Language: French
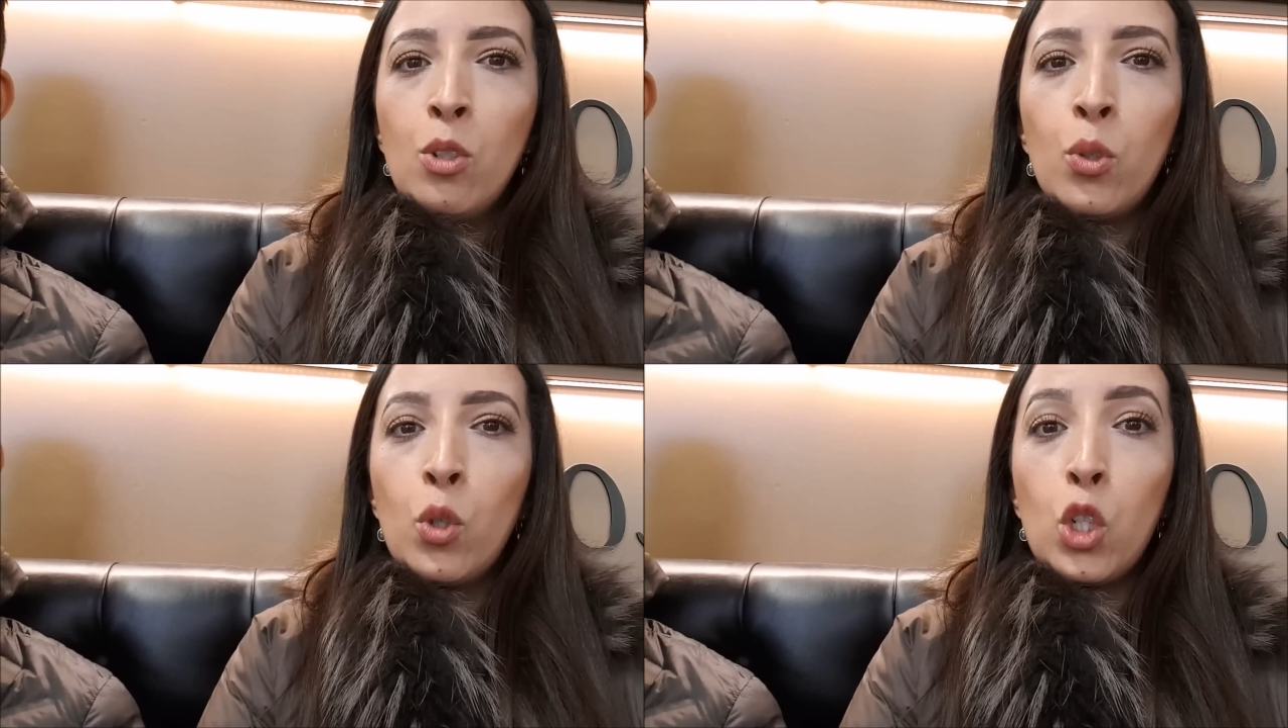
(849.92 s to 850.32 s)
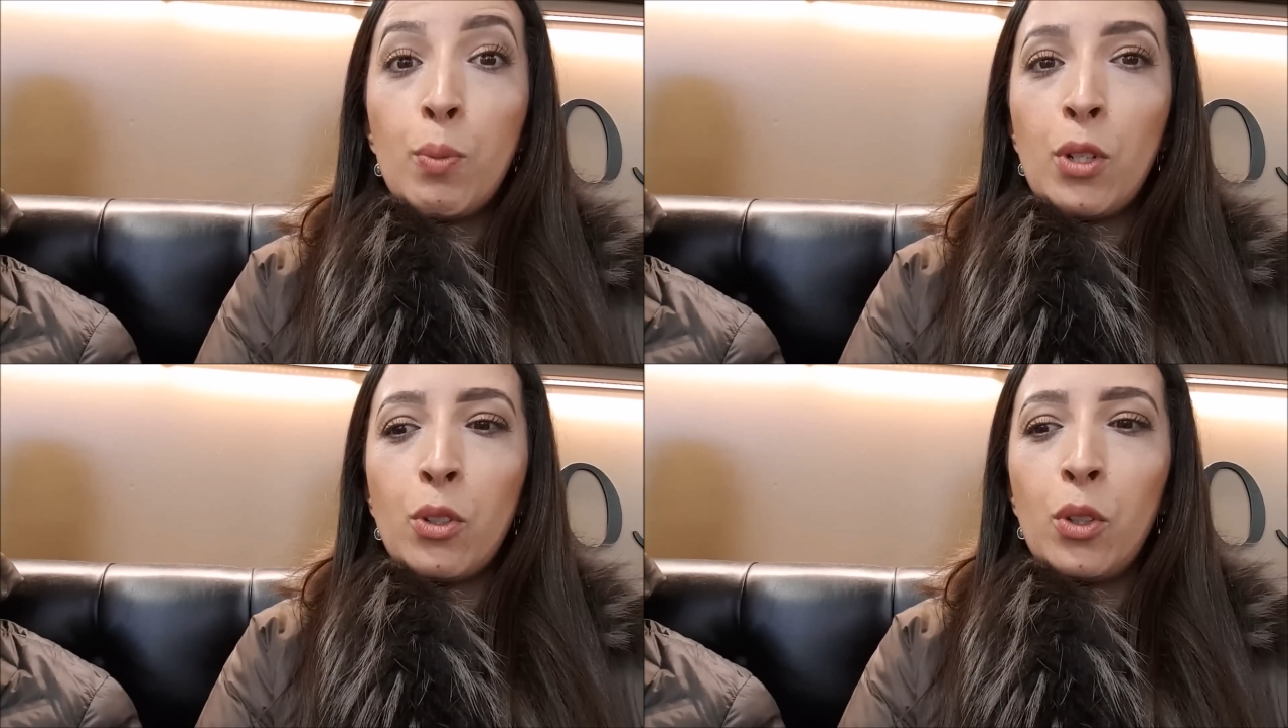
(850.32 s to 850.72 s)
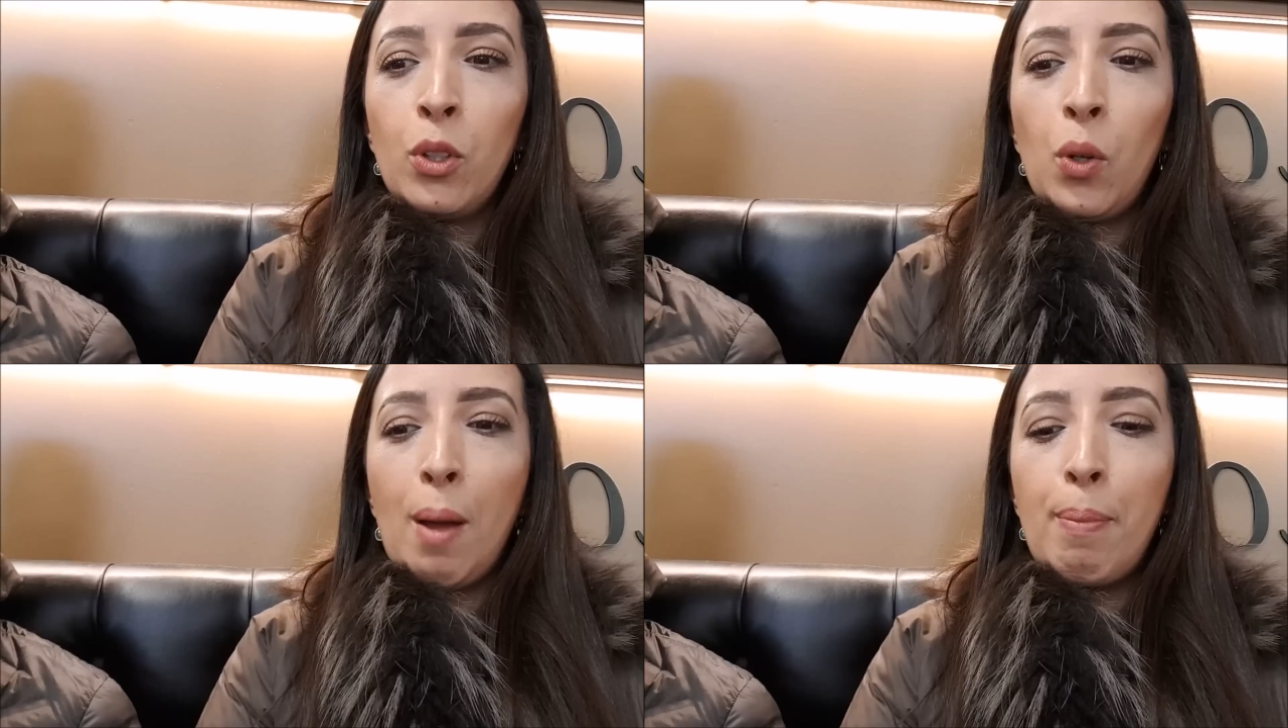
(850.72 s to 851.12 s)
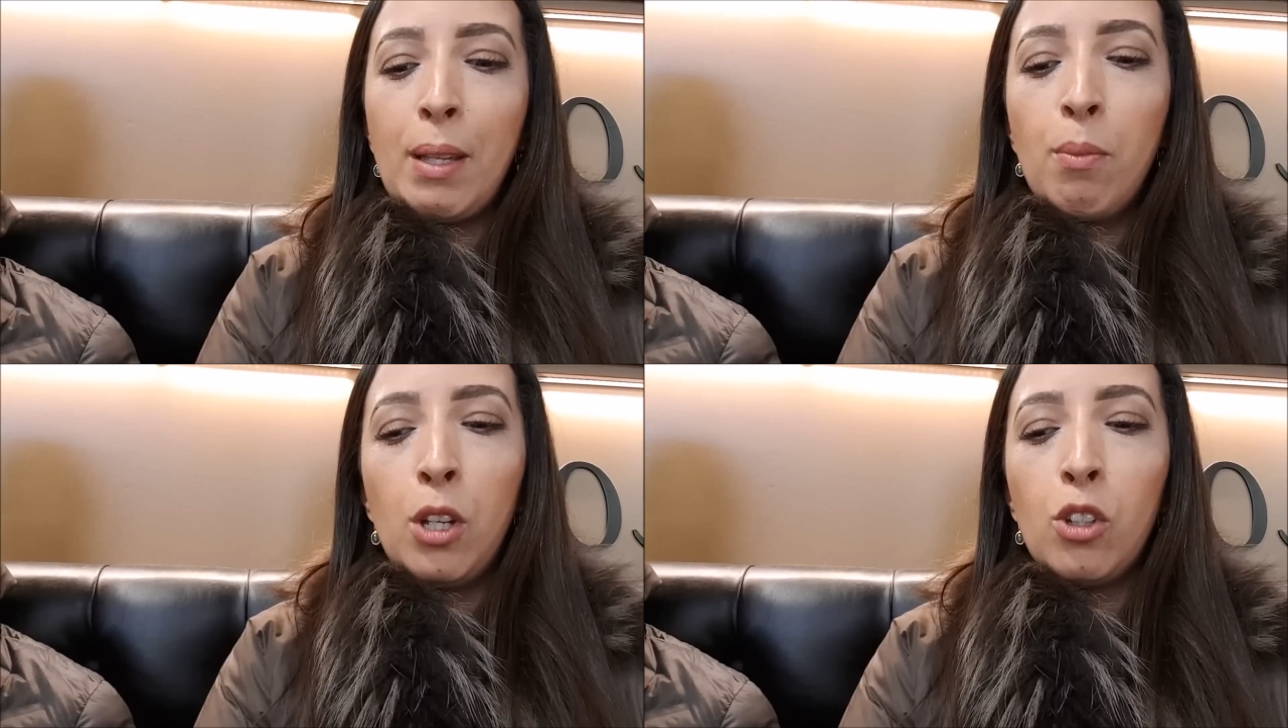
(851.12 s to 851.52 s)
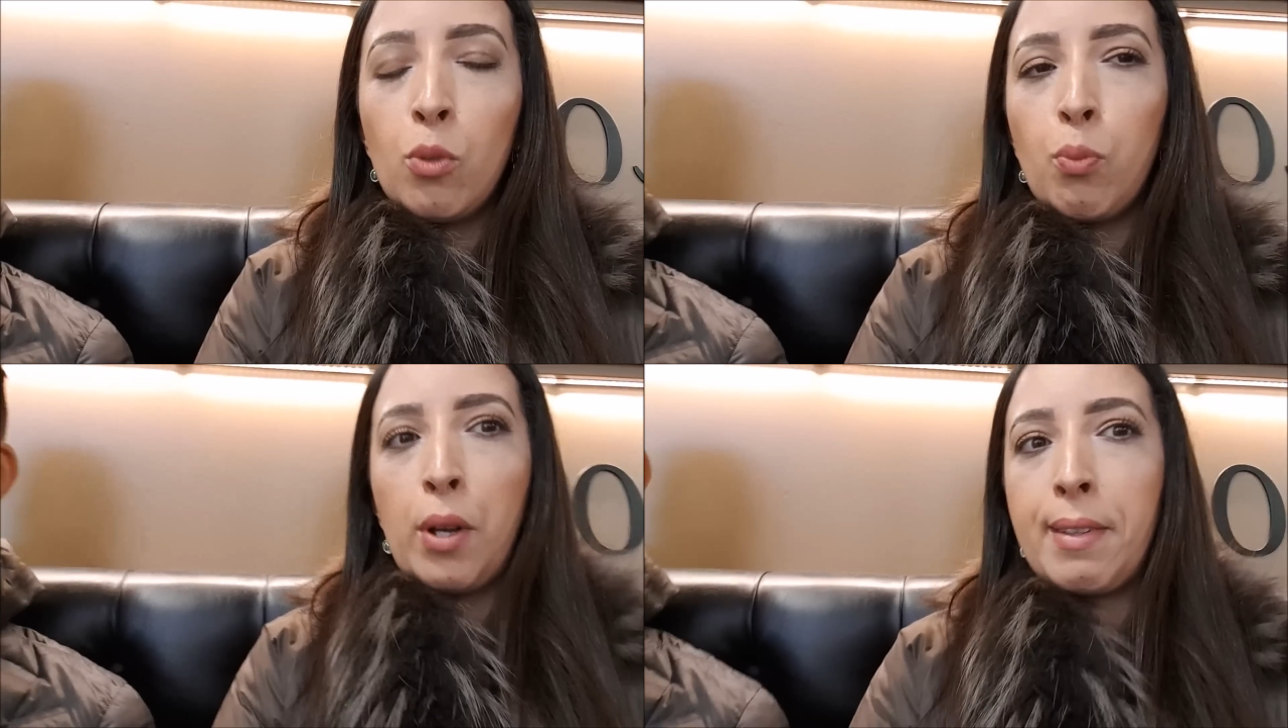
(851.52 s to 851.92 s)
Du coup, je pense qu'il n'y en aura pas de bonne
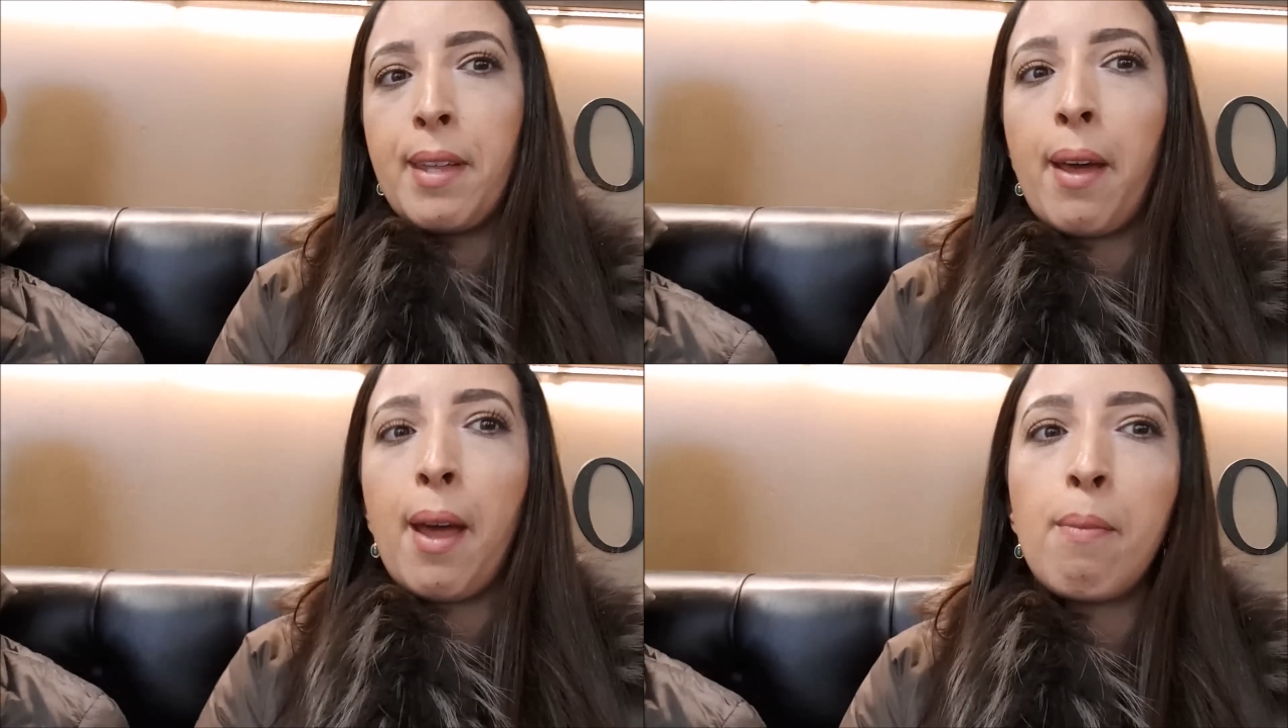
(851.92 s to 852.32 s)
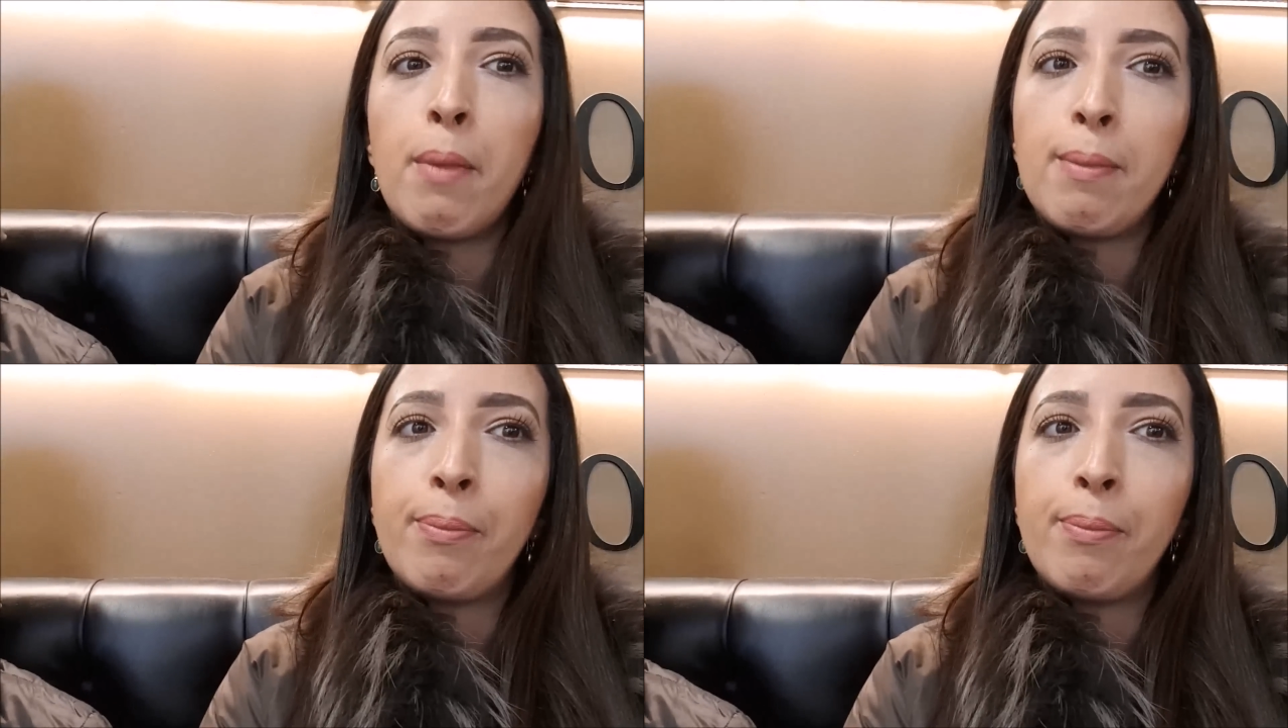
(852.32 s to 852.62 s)
euh, pour Instagram.